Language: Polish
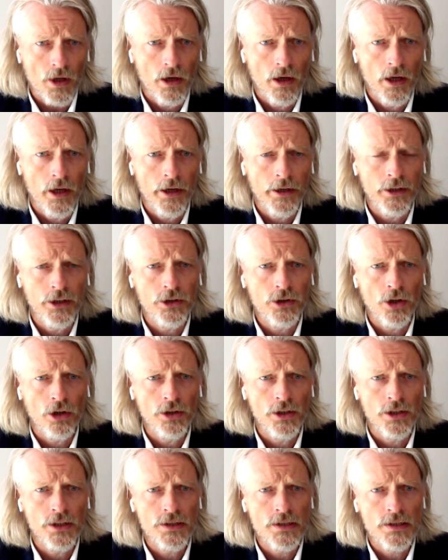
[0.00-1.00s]
E, I to
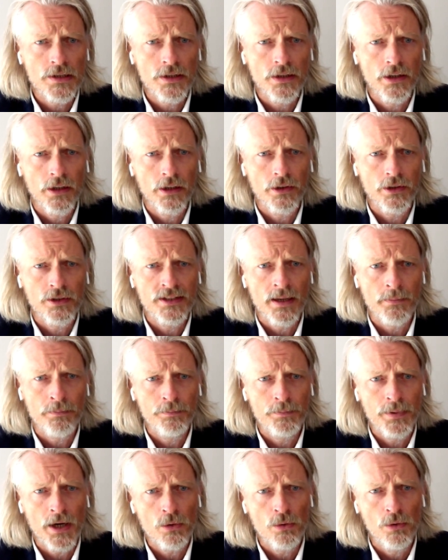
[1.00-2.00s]
jest,
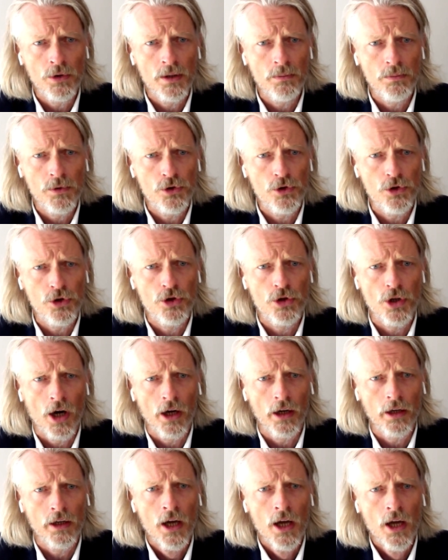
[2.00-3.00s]
brakuje mi
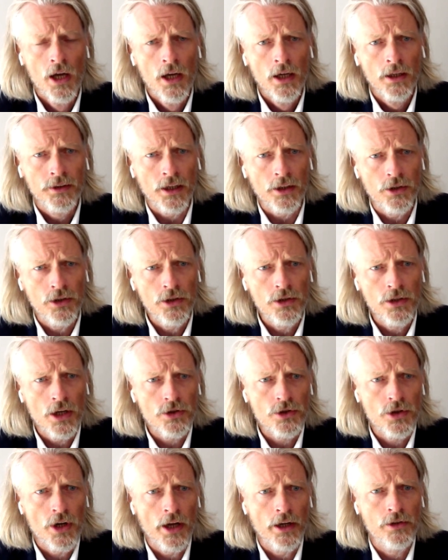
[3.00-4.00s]
dzisiaj takich
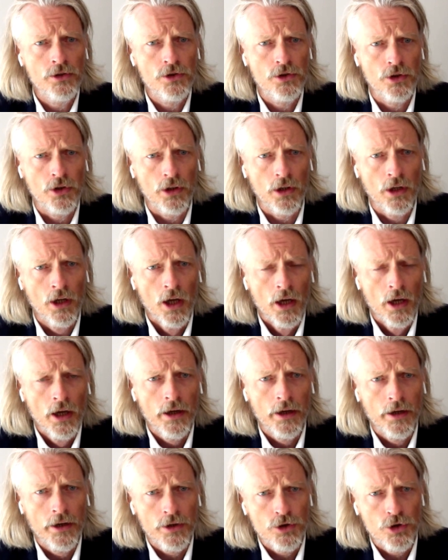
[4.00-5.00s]
narzędzi
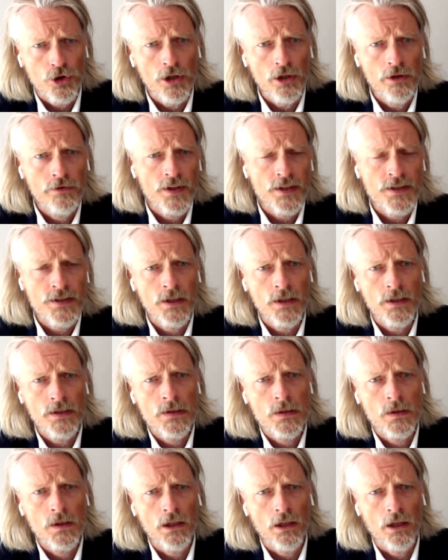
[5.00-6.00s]
czy
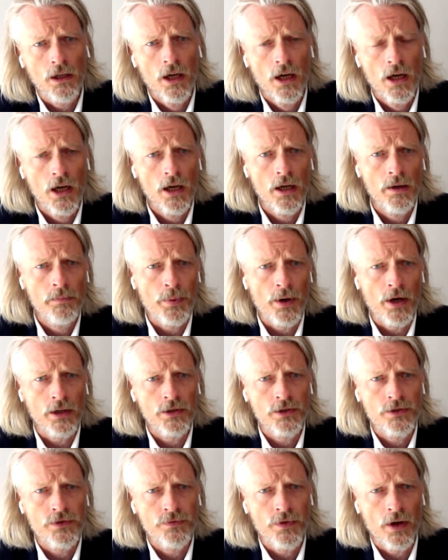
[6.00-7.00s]
inwestycji
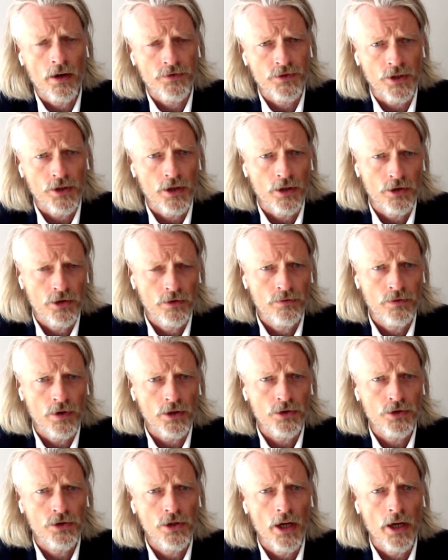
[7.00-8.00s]
państwa w zakresie
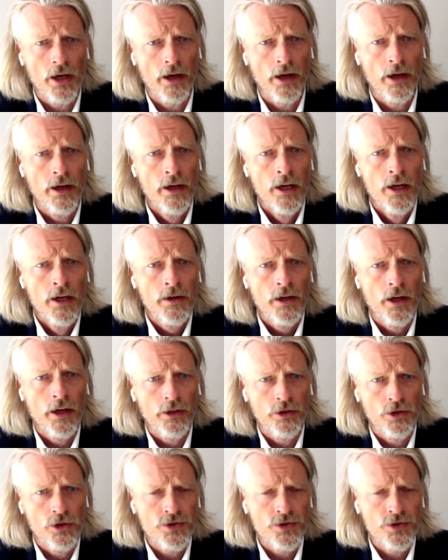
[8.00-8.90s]
właśnie E,